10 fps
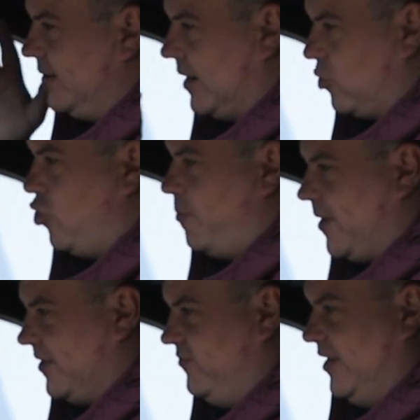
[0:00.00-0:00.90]

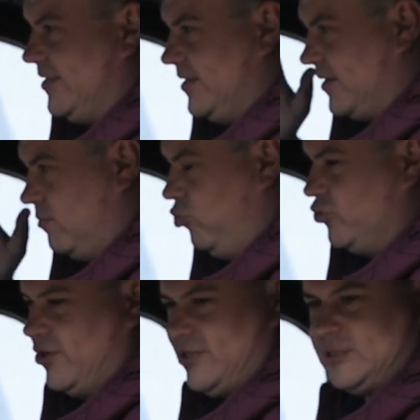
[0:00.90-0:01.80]
Коробка, двигатель
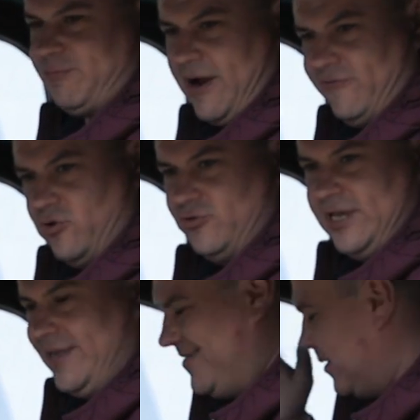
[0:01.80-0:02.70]
работает исправно, он едет,